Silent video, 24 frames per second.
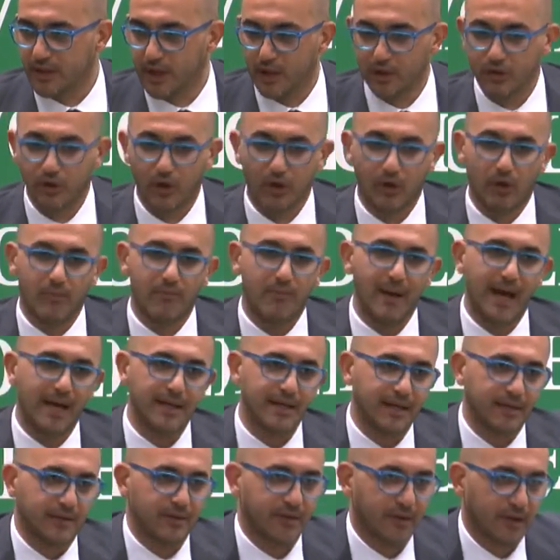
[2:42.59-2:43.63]
Non ho mai
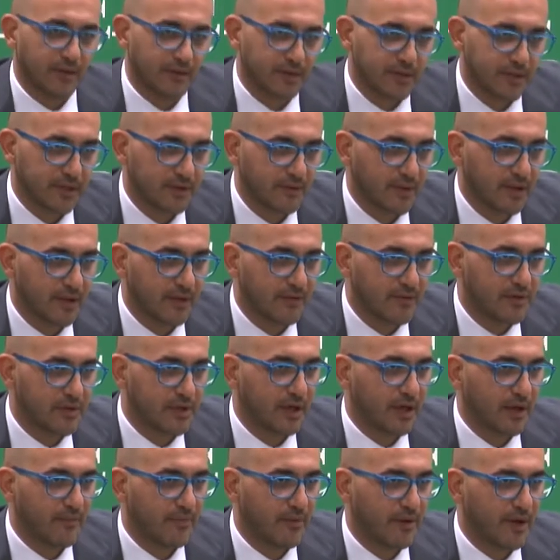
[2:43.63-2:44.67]
detto che questa squadra vince il
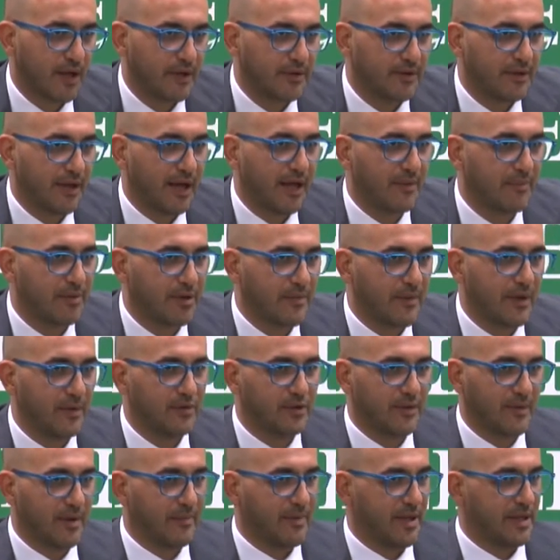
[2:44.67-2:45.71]
campionato dalla prima
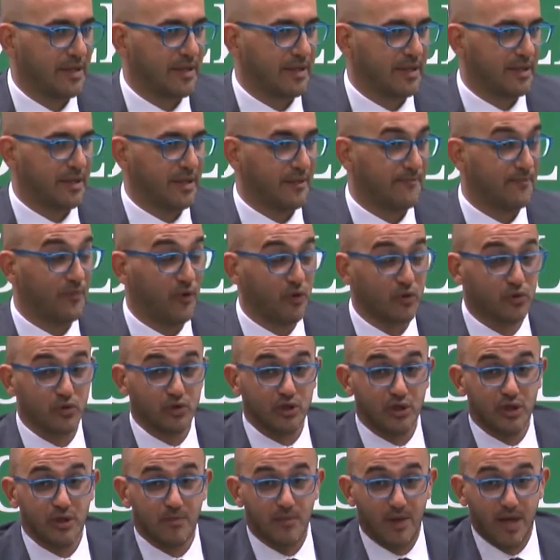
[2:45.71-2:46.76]
all'ultima partita. Non
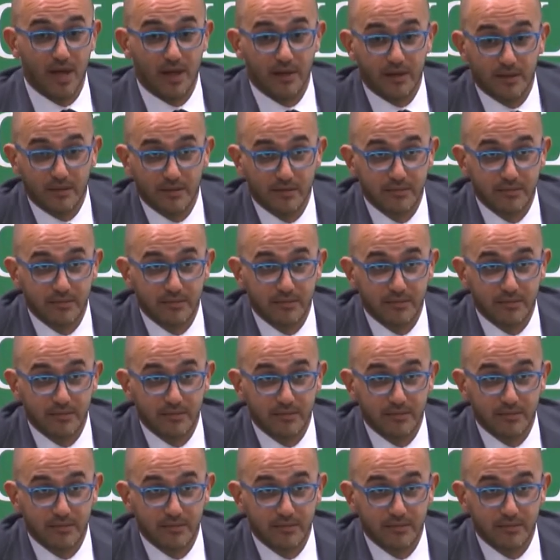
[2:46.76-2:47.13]
succede mai.